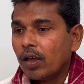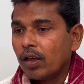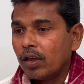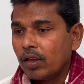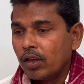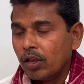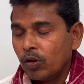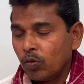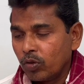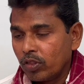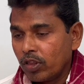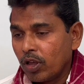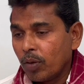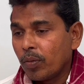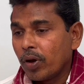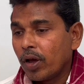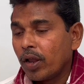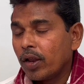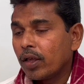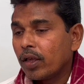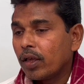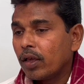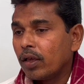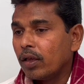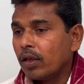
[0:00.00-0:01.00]
ఈ
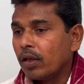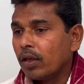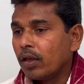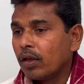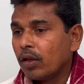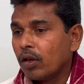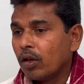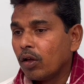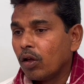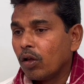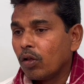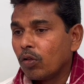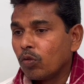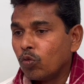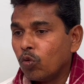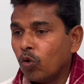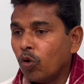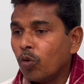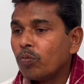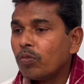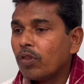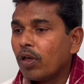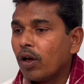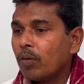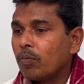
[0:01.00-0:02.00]
ఉద్యమానికి
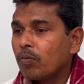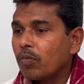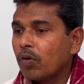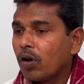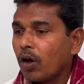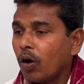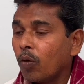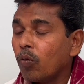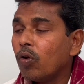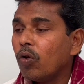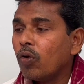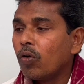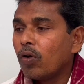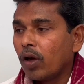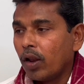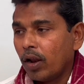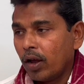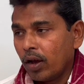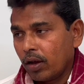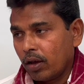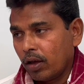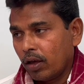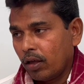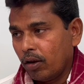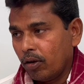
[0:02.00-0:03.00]
ధూమ్ధాం కవులు
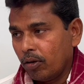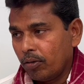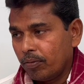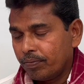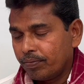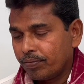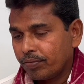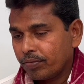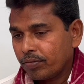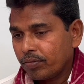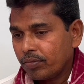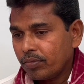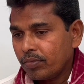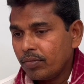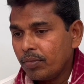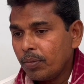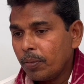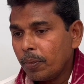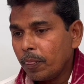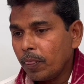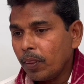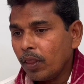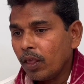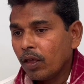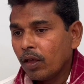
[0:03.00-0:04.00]
కళాకారులు
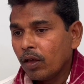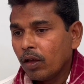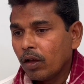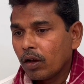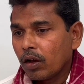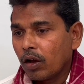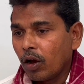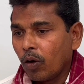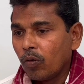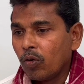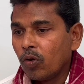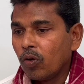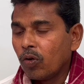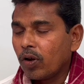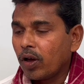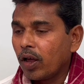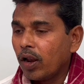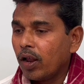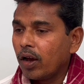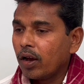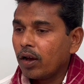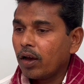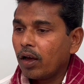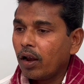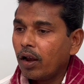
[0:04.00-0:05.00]
కవులు
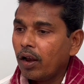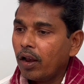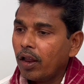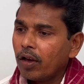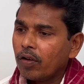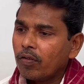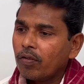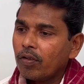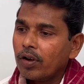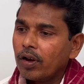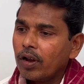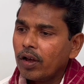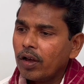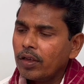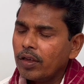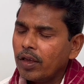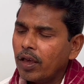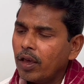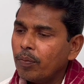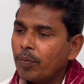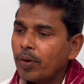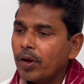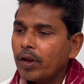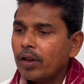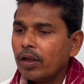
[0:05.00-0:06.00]
కళాకారులు లేకుండా ఏ
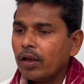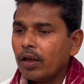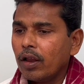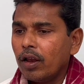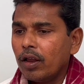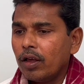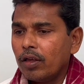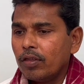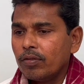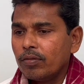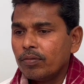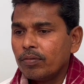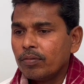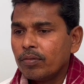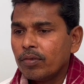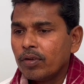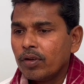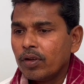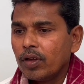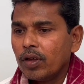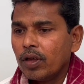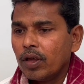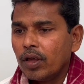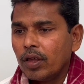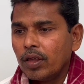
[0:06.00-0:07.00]
మీటింగ్ లేదు
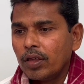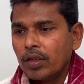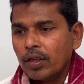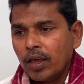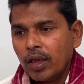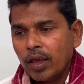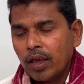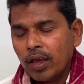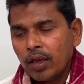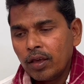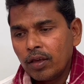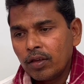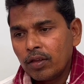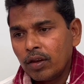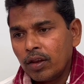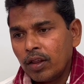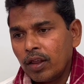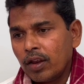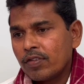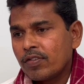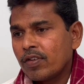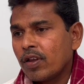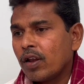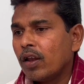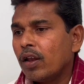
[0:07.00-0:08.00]
ఏ
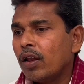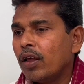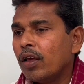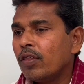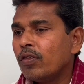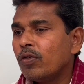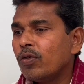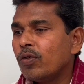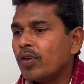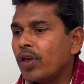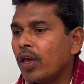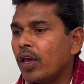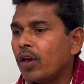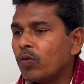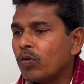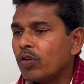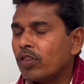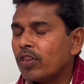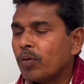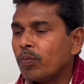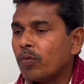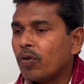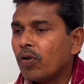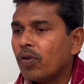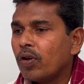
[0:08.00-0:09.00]
నిరసన లేదు ఏ
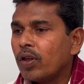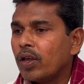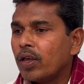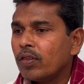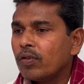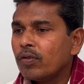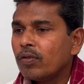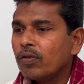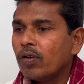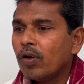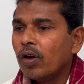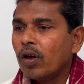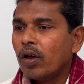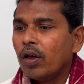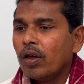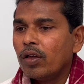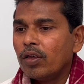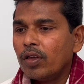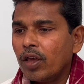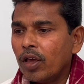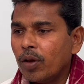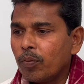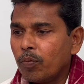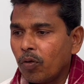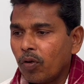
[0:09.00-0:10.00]
ఉద్యమం లేదు
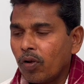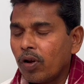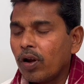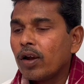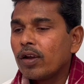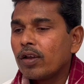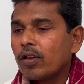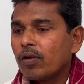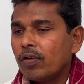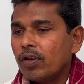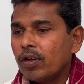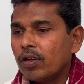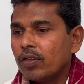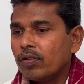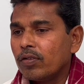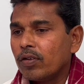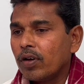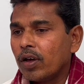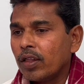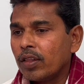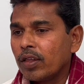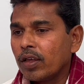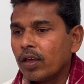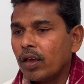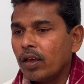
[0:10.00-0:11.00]
ఏ పోరాటం లేదు
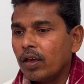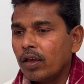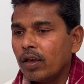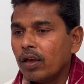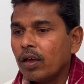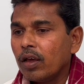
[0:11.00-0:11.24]
అందుకే